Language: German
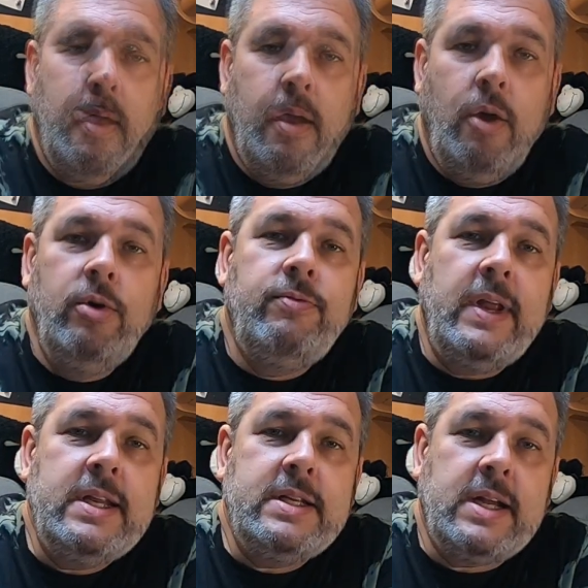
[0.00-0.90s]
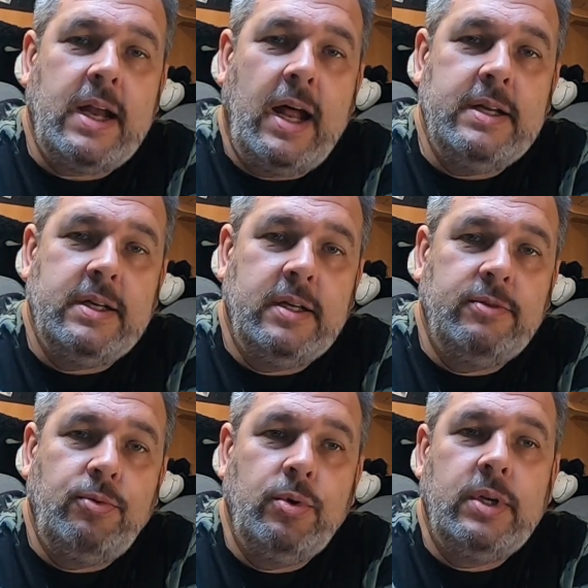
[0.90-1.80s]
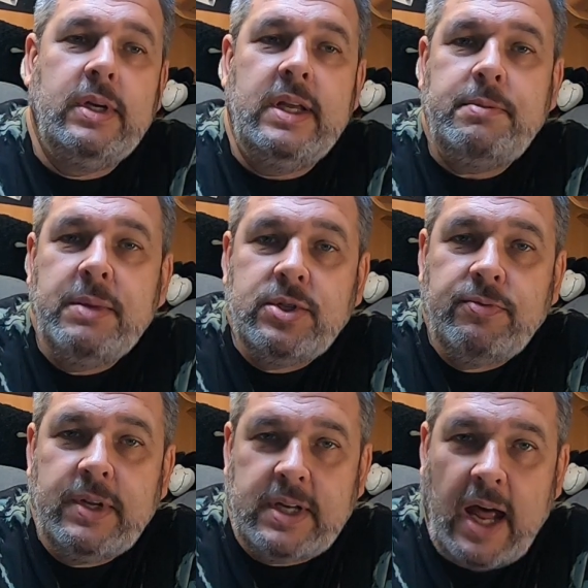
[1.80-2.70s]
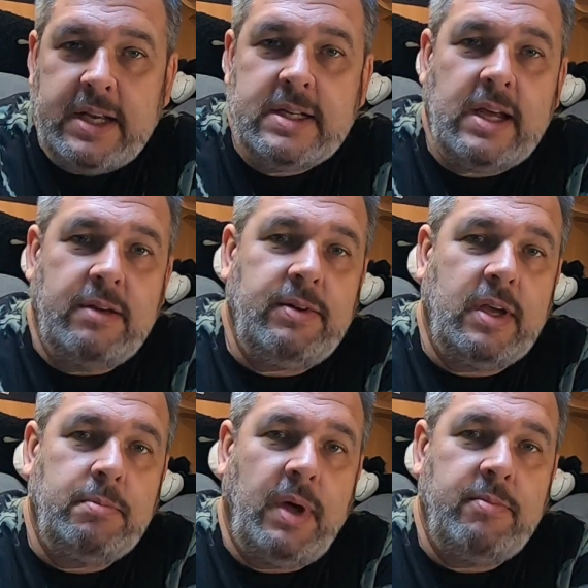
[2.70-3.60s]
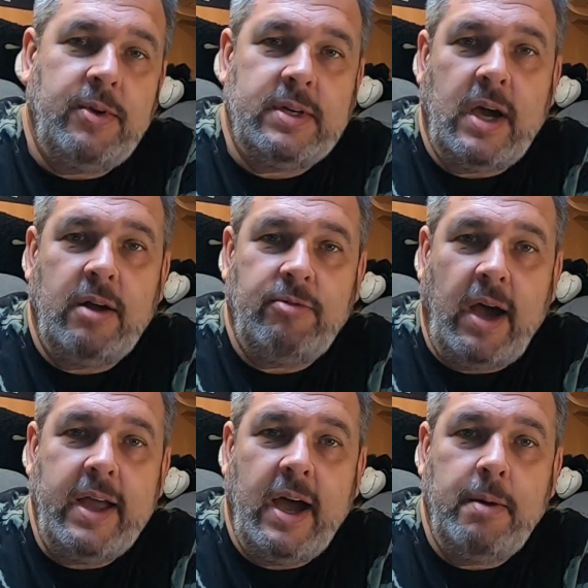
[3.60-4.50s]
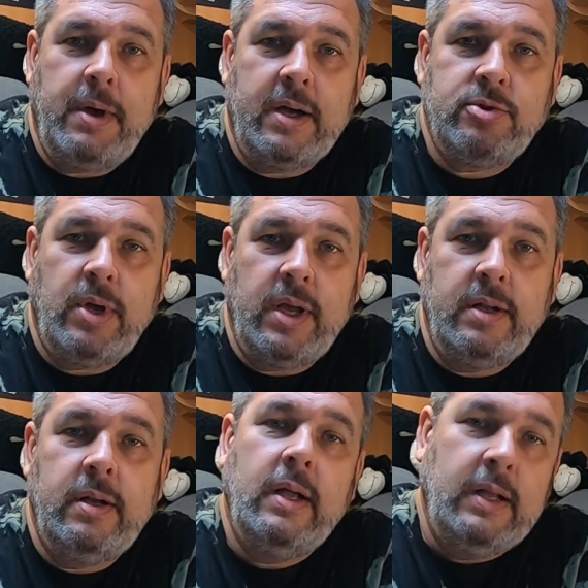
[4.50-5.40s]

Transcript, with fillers: Und wenn, Und wenn ich dann halt irgendwo nicht mehr so viel Datentraffic in meinem Vertrag frei habe aktuell,